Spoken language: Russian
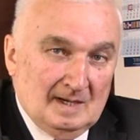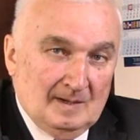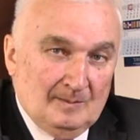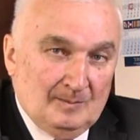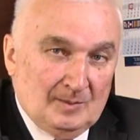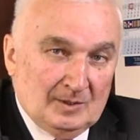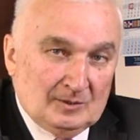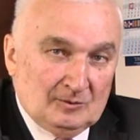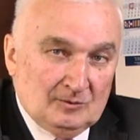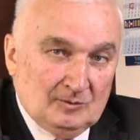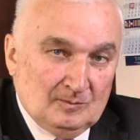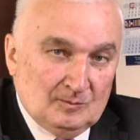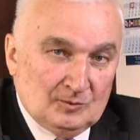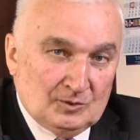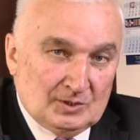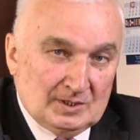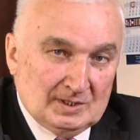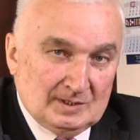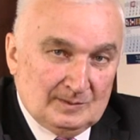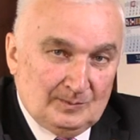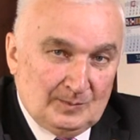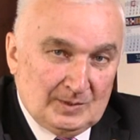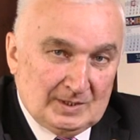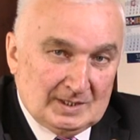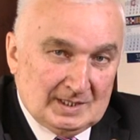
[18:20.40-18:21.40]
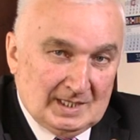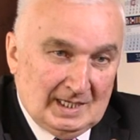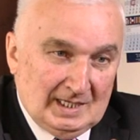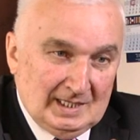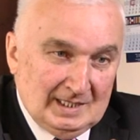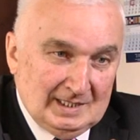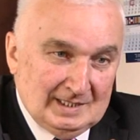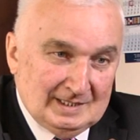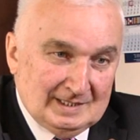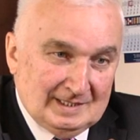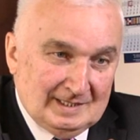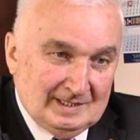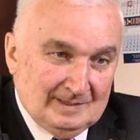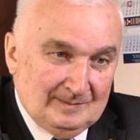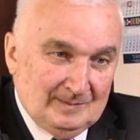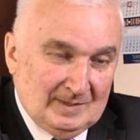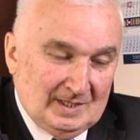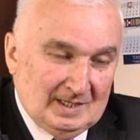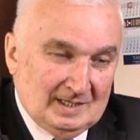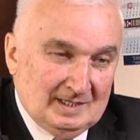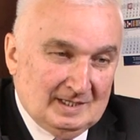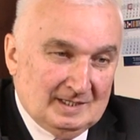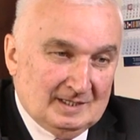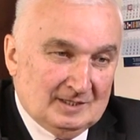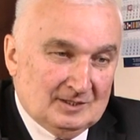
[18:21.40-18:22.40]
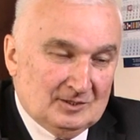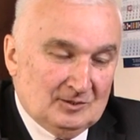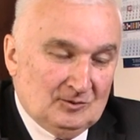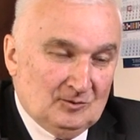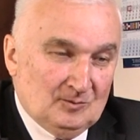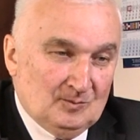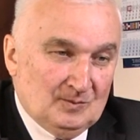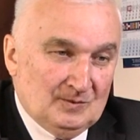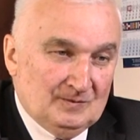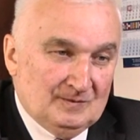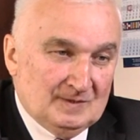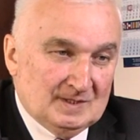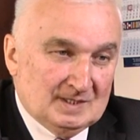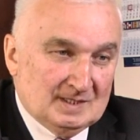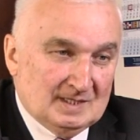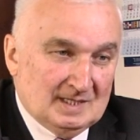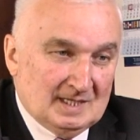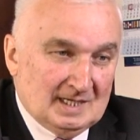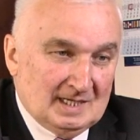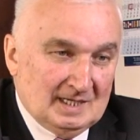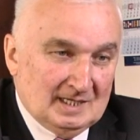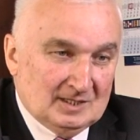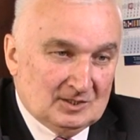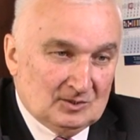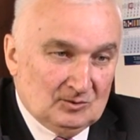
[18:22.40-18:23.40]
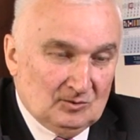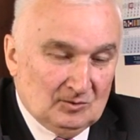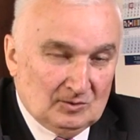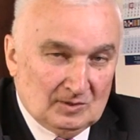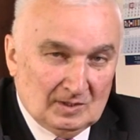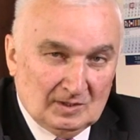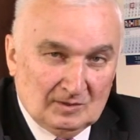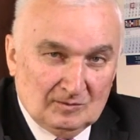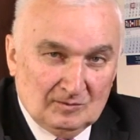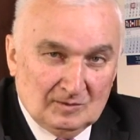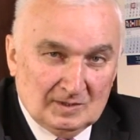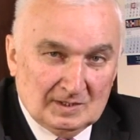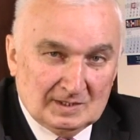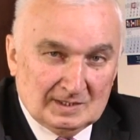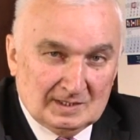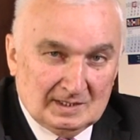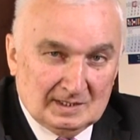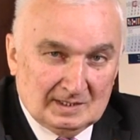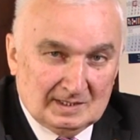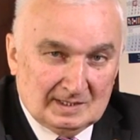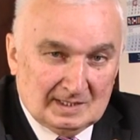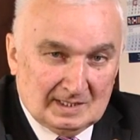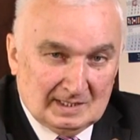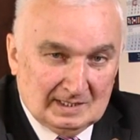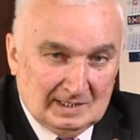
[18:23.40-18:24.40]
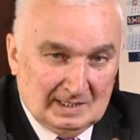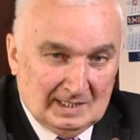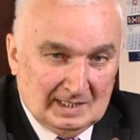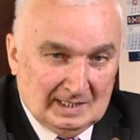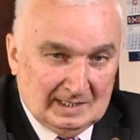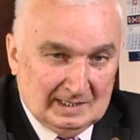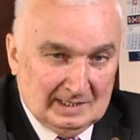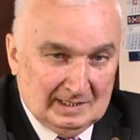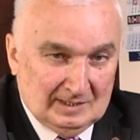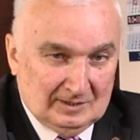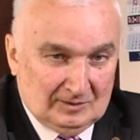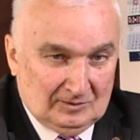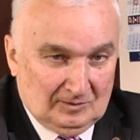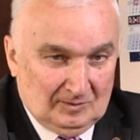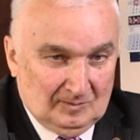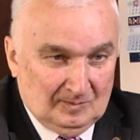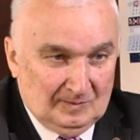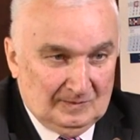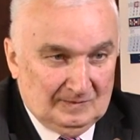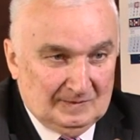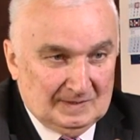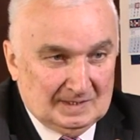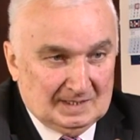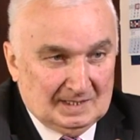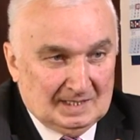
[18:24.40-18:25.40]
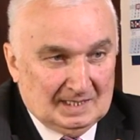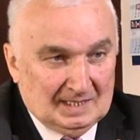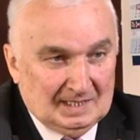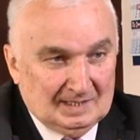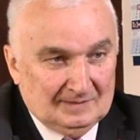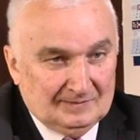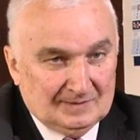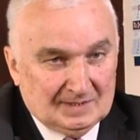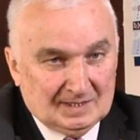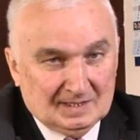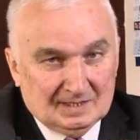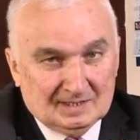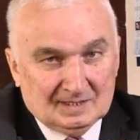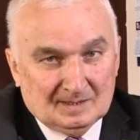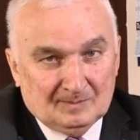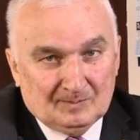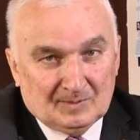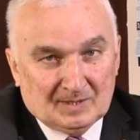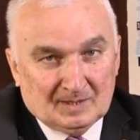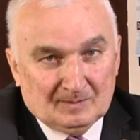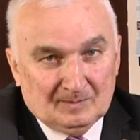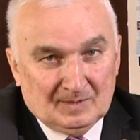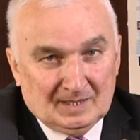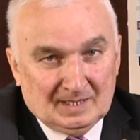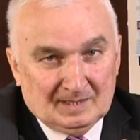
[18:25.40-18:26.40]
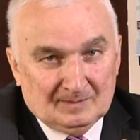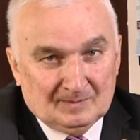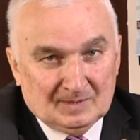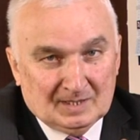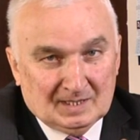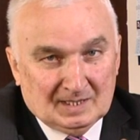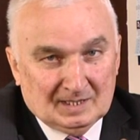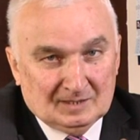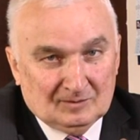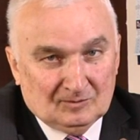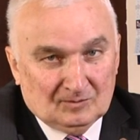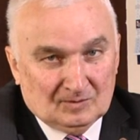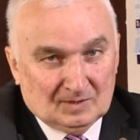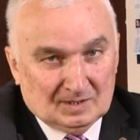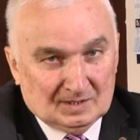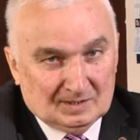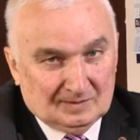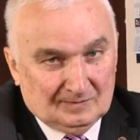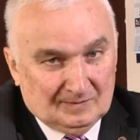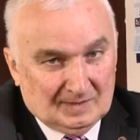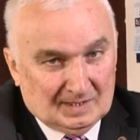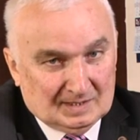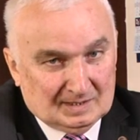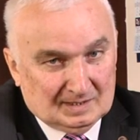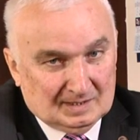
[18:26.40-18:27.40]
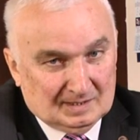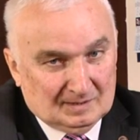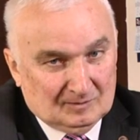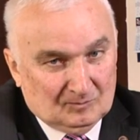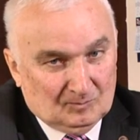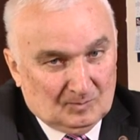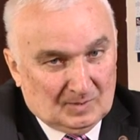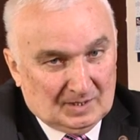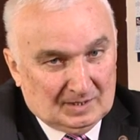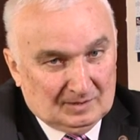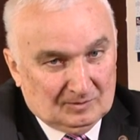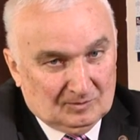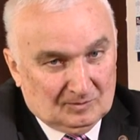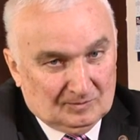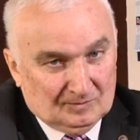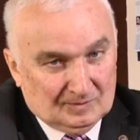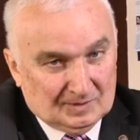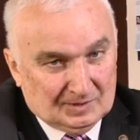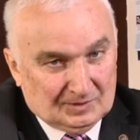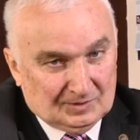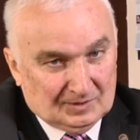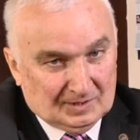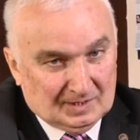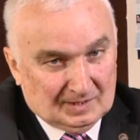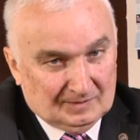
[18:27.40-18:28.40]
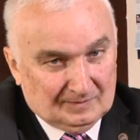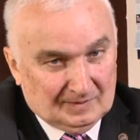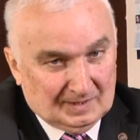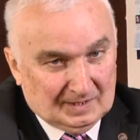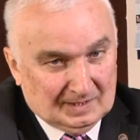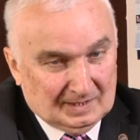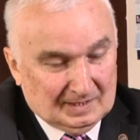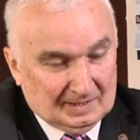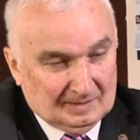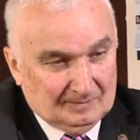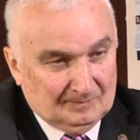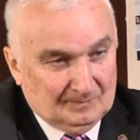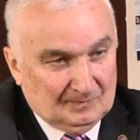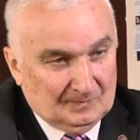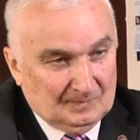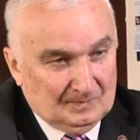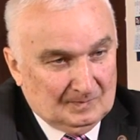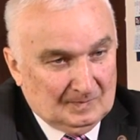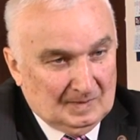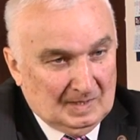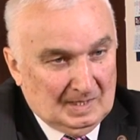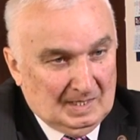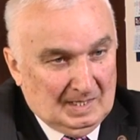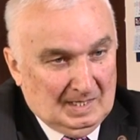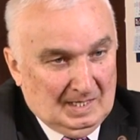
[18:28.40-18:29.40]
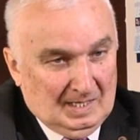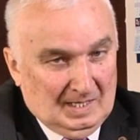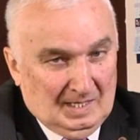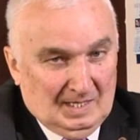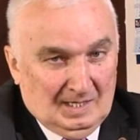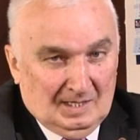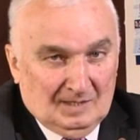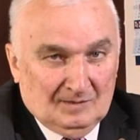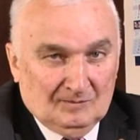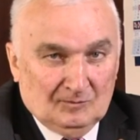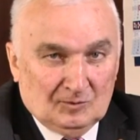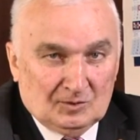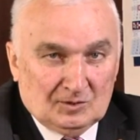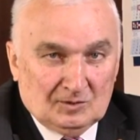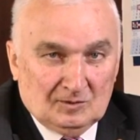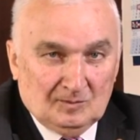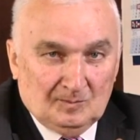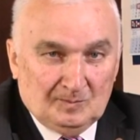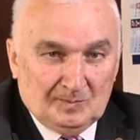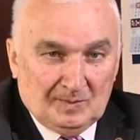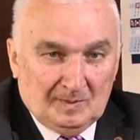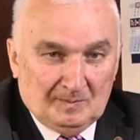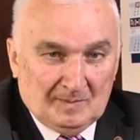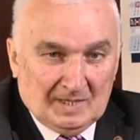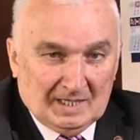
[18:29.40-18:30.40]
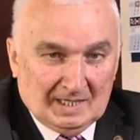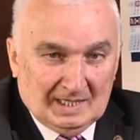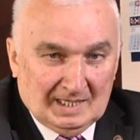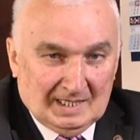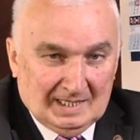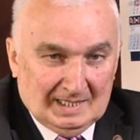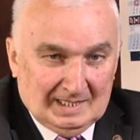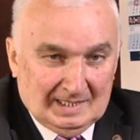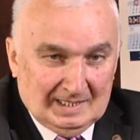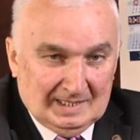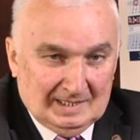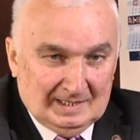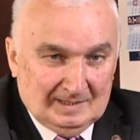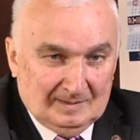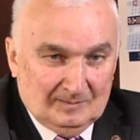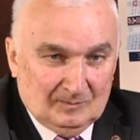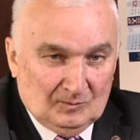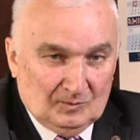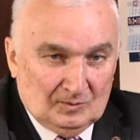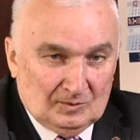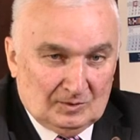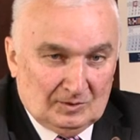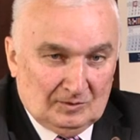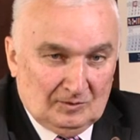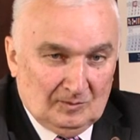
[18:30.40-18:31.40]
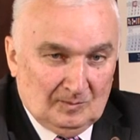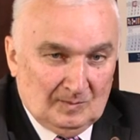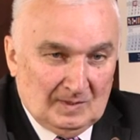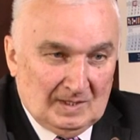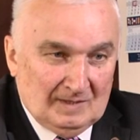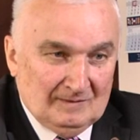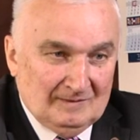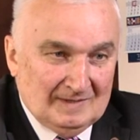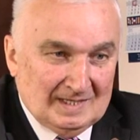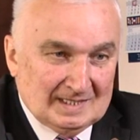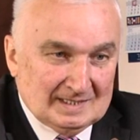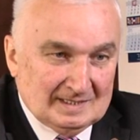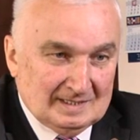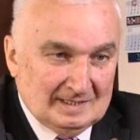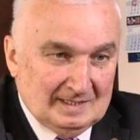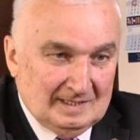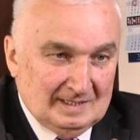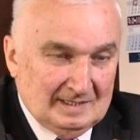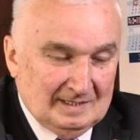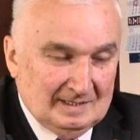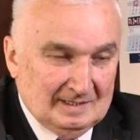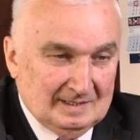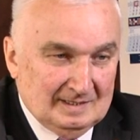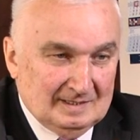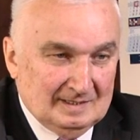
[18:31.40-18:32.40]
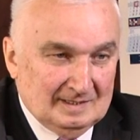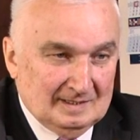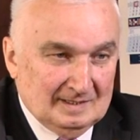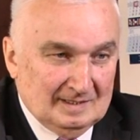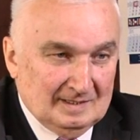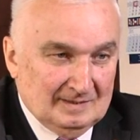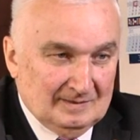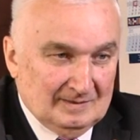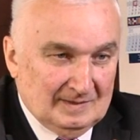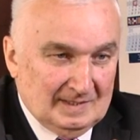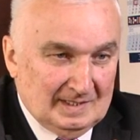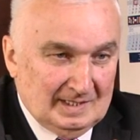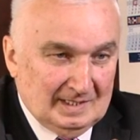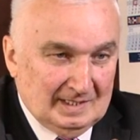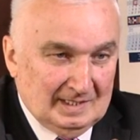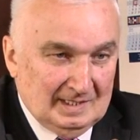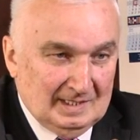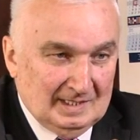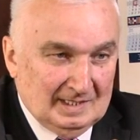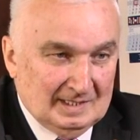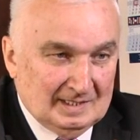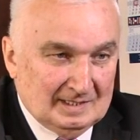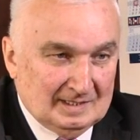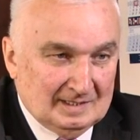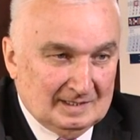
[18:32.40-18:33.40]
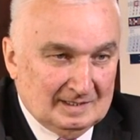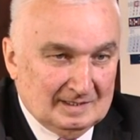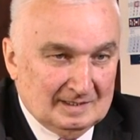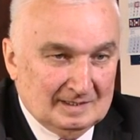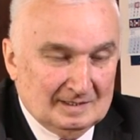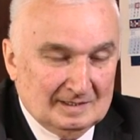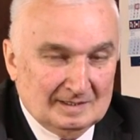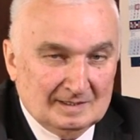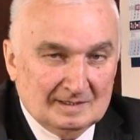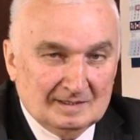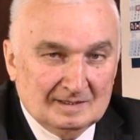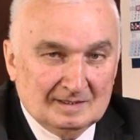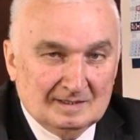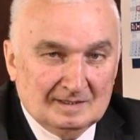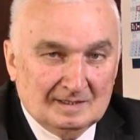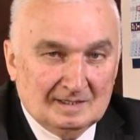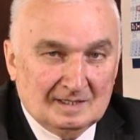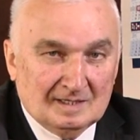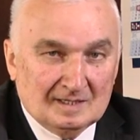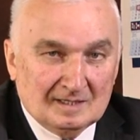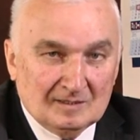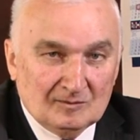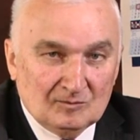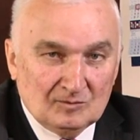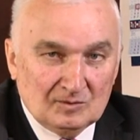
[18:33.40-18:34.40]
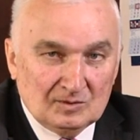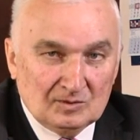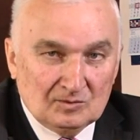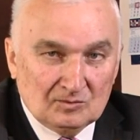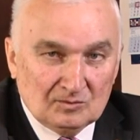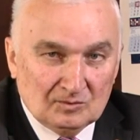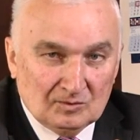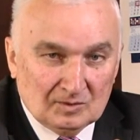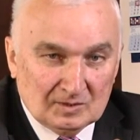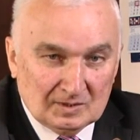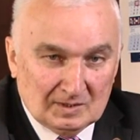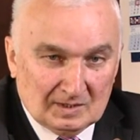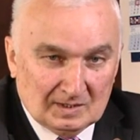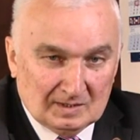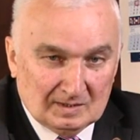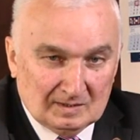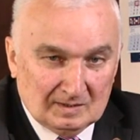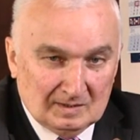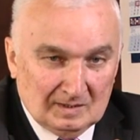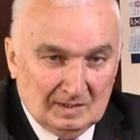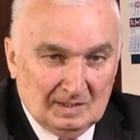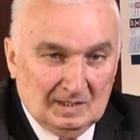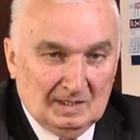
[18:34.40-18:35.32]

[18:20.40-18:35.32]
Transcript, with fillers: а потом уже специалистами, чтобы вы знали, что такое сострадание, чтобы вы знали все те проблемы, которые связаны у больного человека. Вот чтобы помогали ему, чтобы о вас говорили, дорогой доктор,